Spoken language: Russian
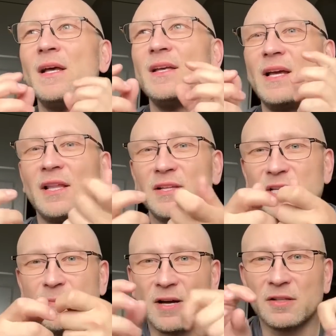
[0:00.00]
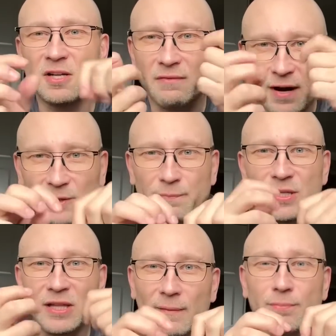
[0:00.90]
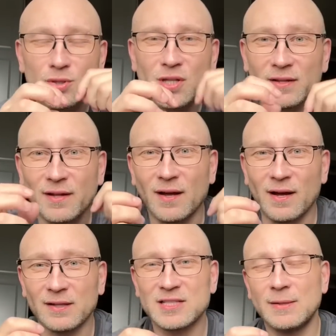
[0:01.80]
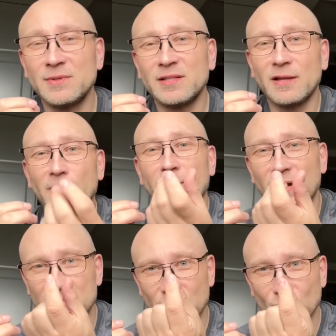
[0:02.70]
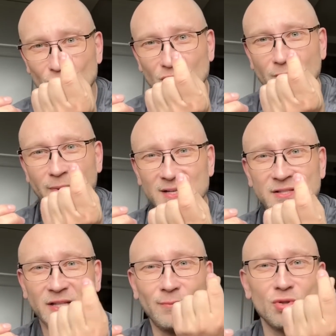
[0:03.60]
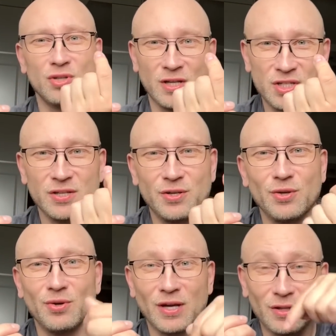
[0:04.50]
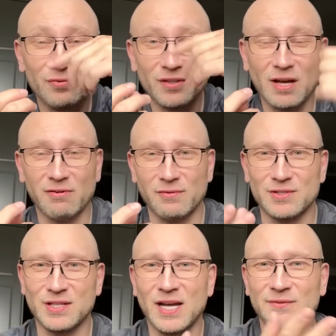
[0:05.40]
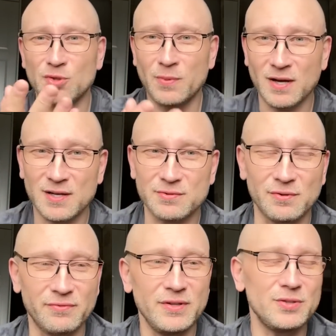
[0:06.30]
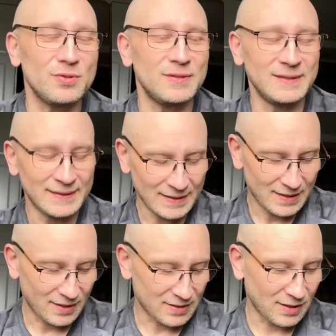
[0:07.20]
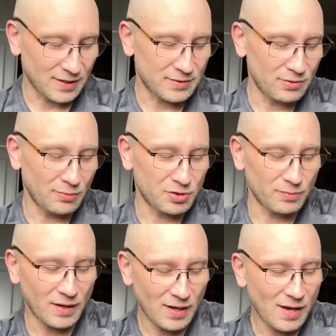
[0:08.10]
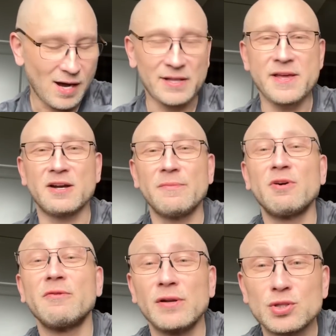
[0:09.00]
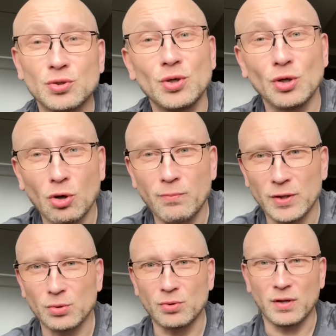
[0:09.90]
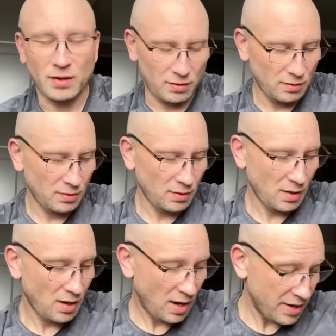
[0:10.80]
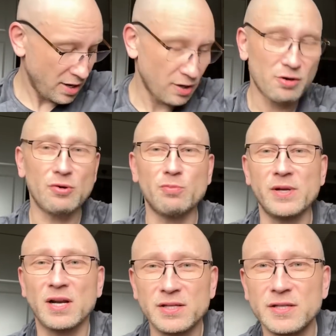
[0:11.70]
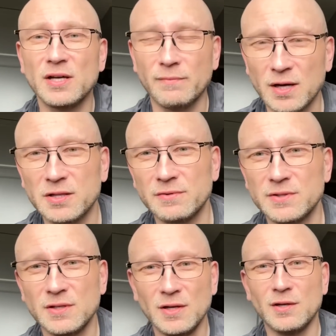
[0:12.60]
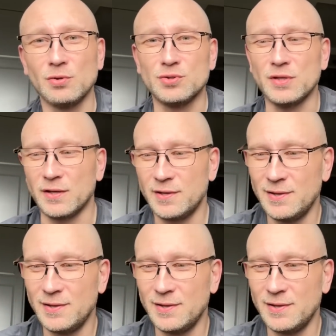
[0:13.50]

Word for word: и она типа их открывает, и там пустота. на самом деле там паста, и нужно паста, там нужно нажать ее, и оно выдавливается. Я это все показывал в видео, рассказывал. В общем, она якобы говорит, что ее обманули, а я ей говорю, прекратите обманывать людей.